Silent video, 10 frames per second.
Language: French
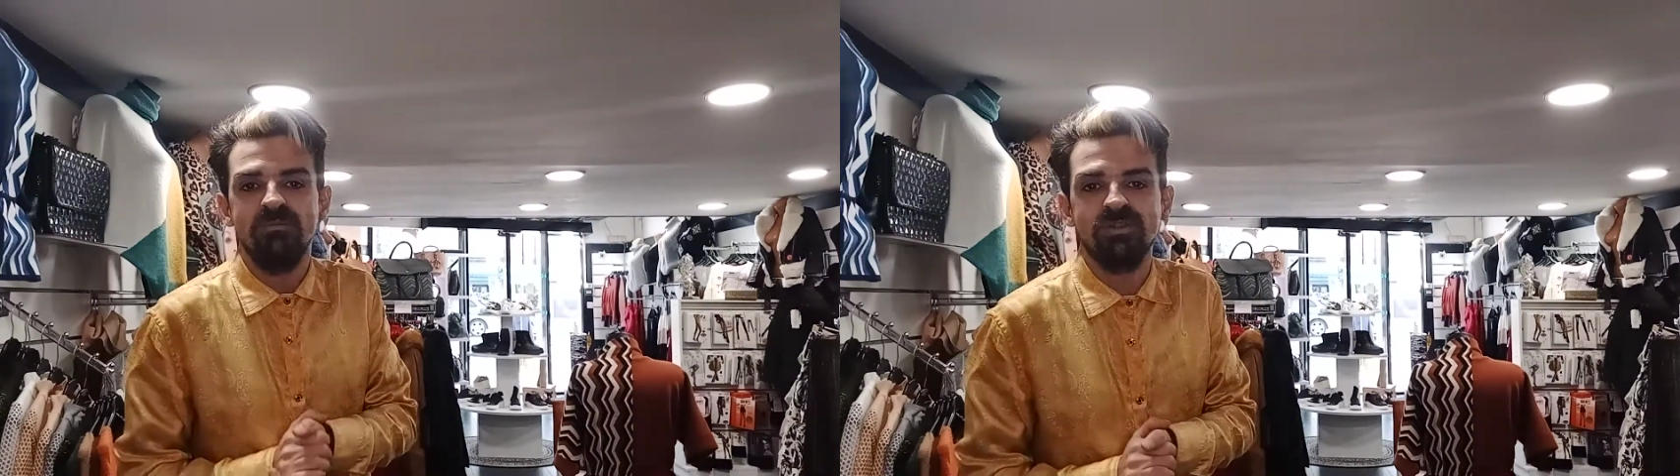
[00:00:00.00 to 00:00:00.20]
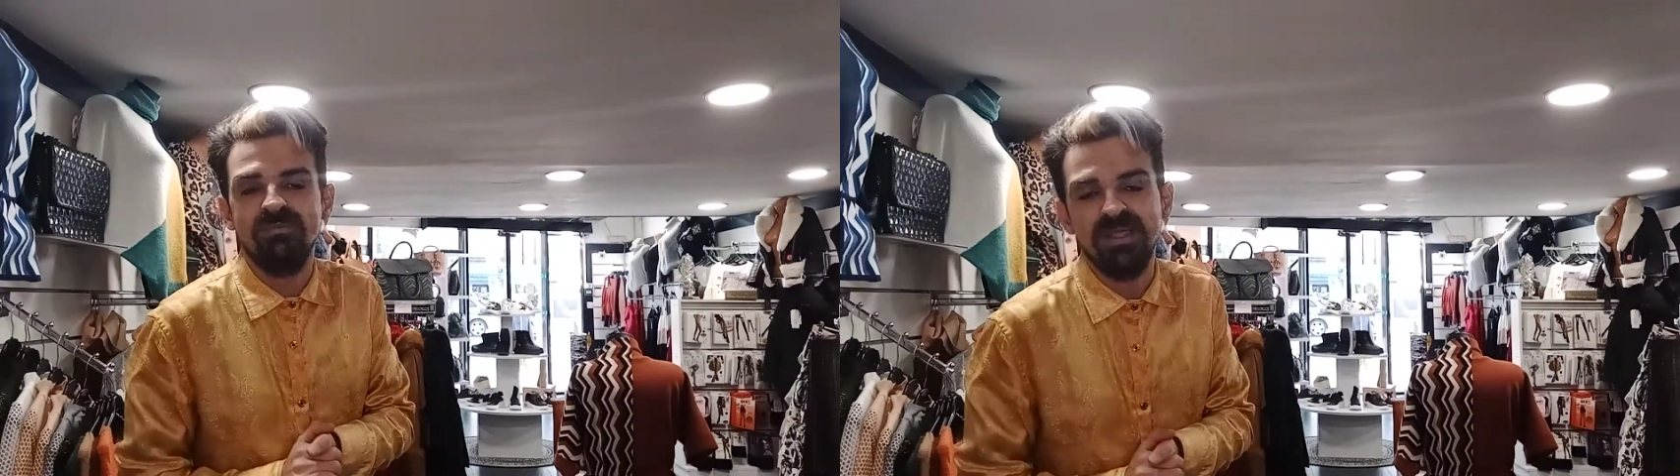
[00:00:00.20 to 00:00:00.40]

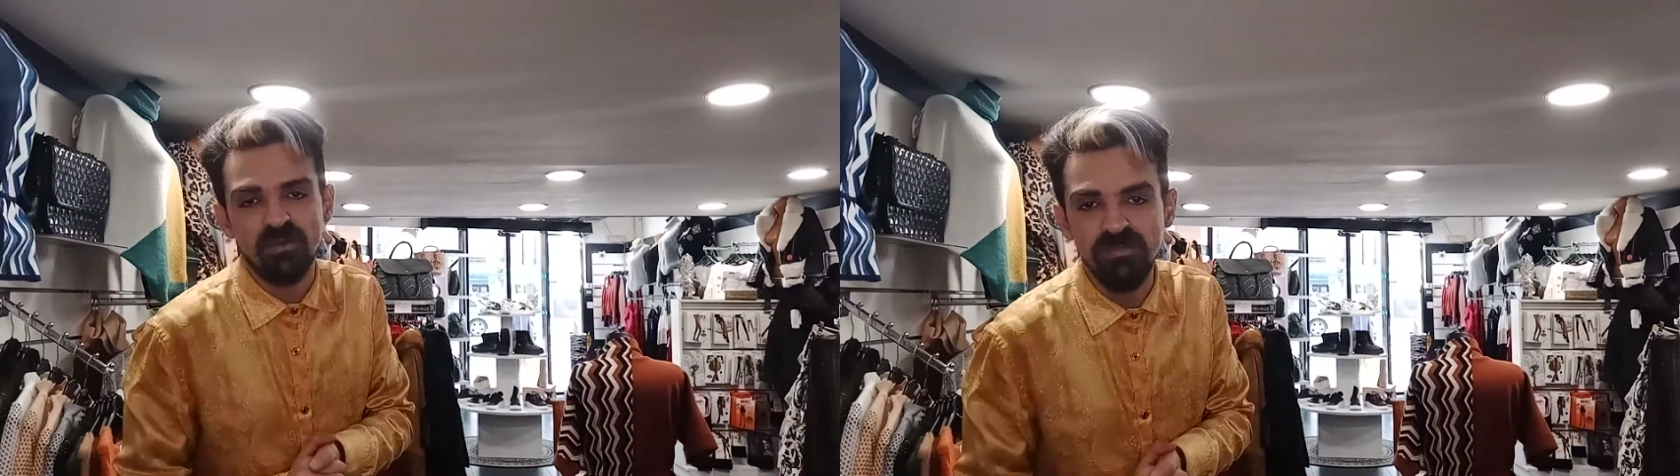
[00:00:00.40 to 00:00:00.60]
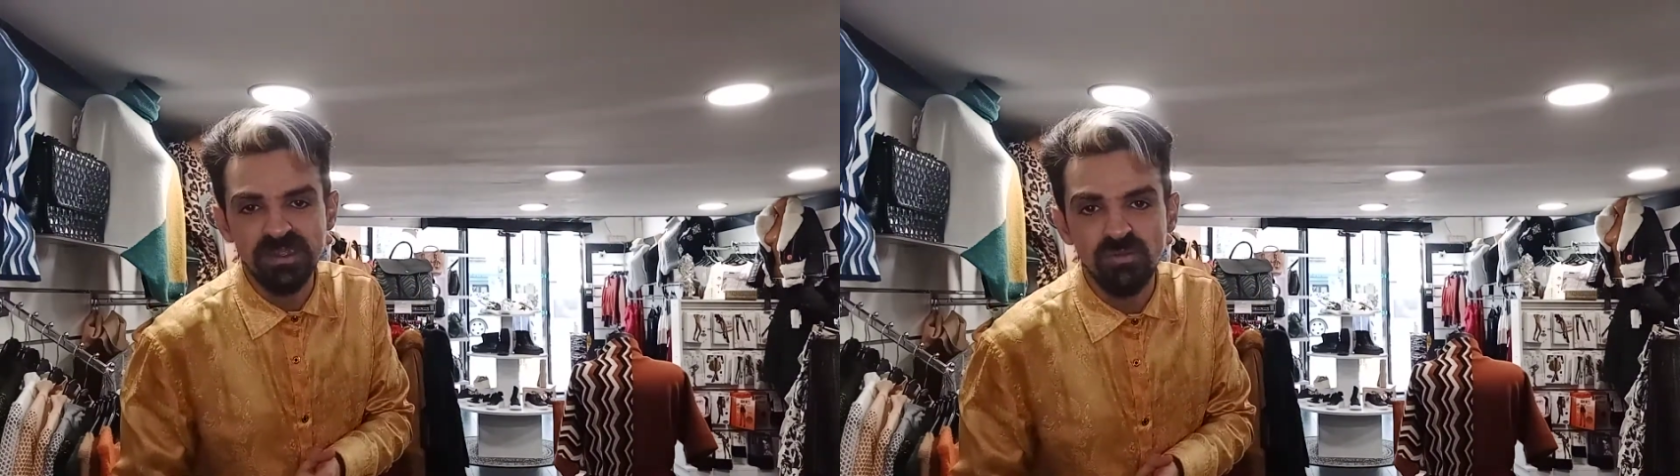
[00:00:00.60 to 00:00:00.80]
Je te fais des gros
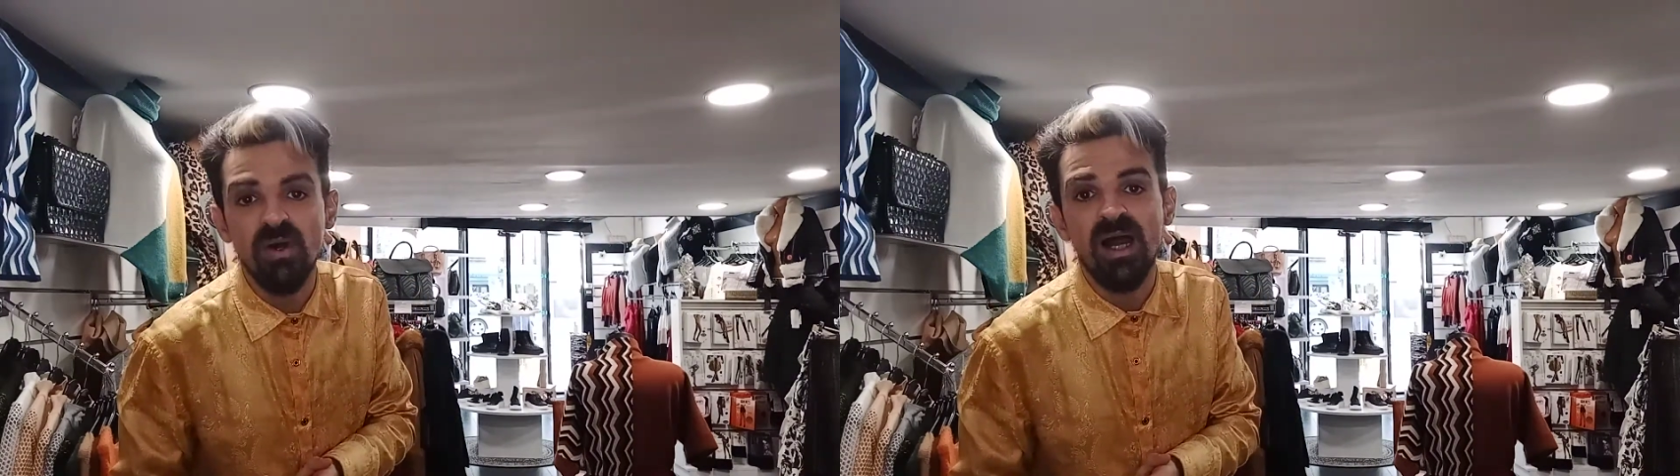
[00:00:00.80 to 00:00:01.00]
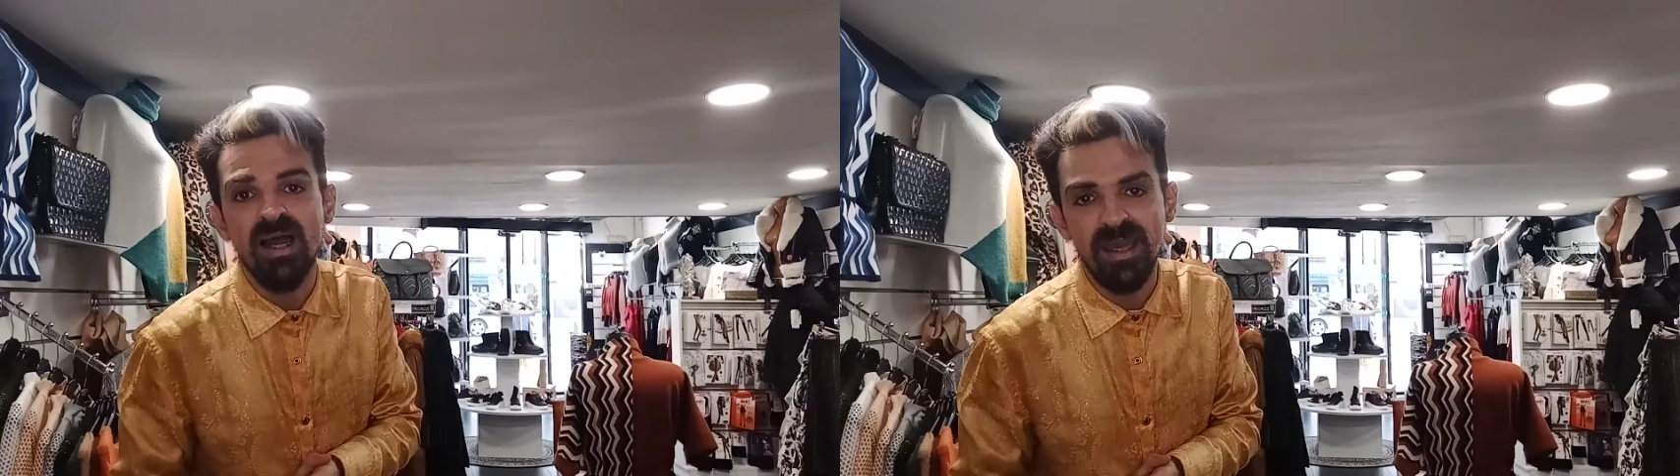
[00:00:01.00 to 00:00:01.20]
bisous
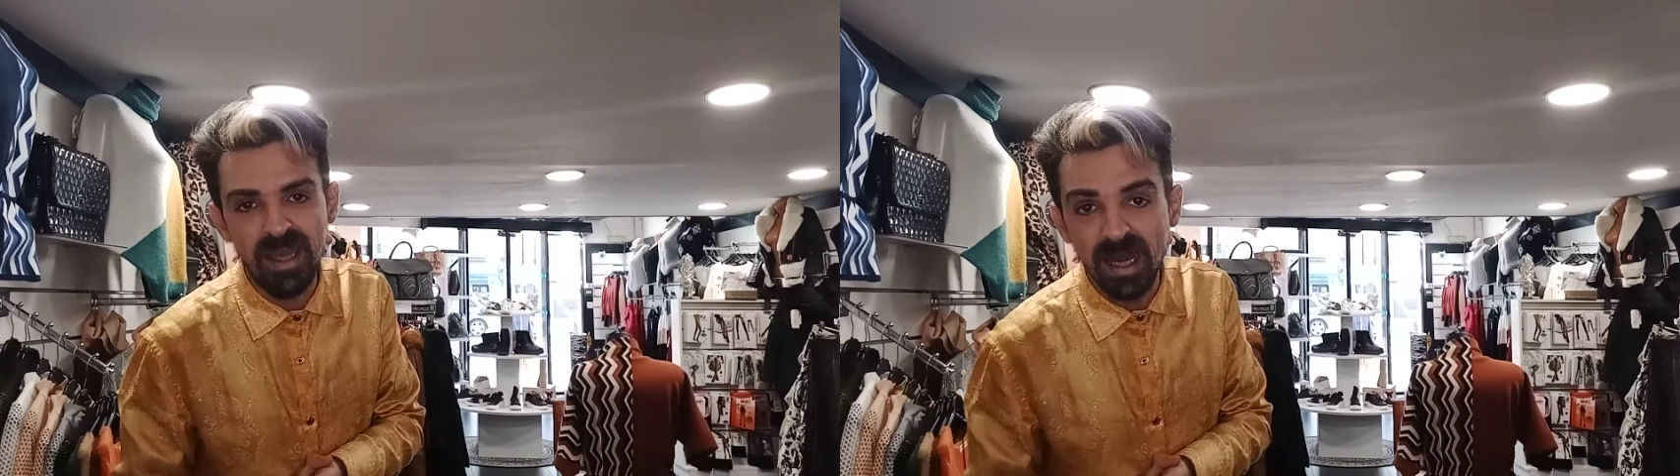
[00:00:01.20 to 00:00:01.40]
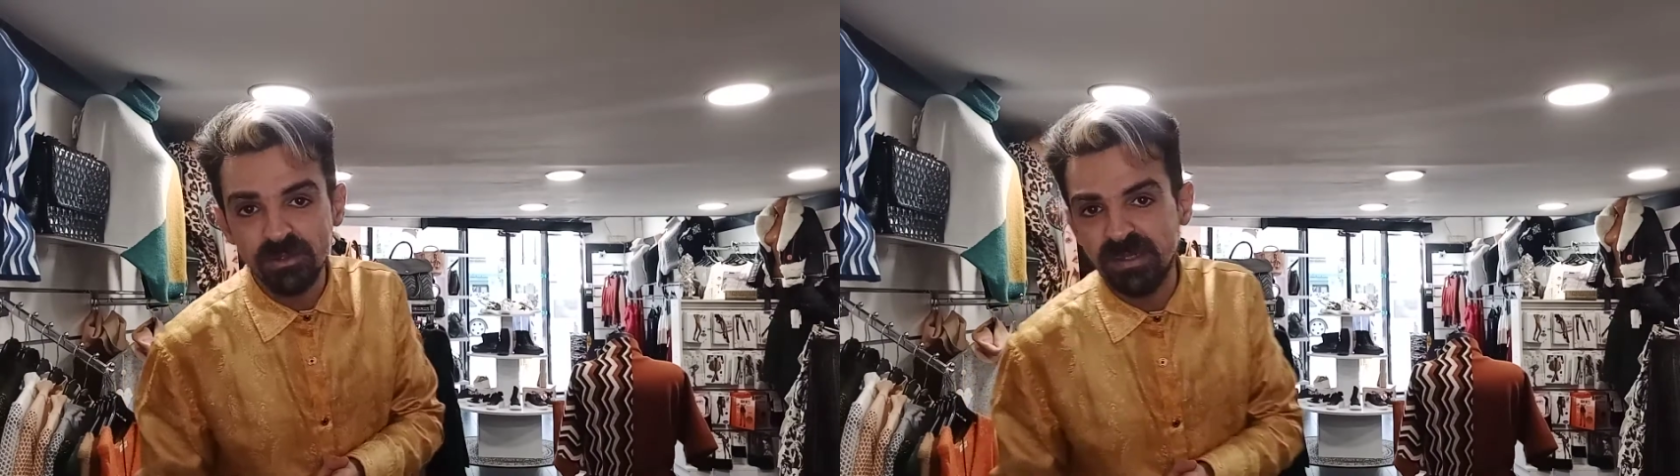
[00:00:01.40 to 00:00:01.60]
et
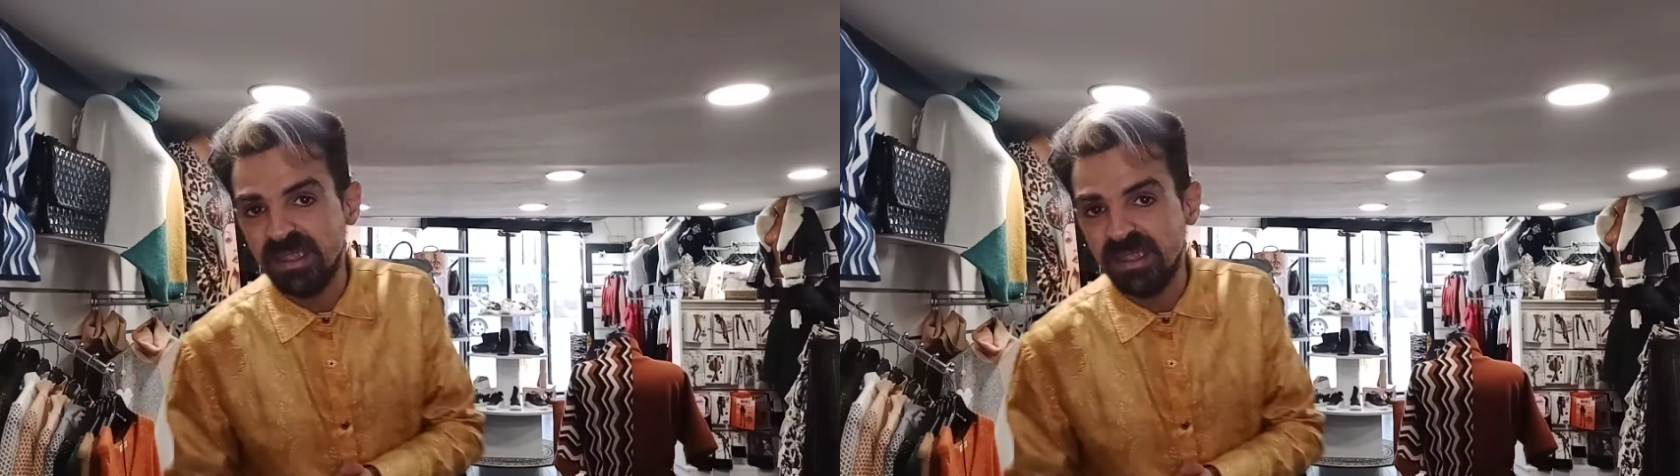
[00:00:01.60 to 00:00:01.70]
à demain.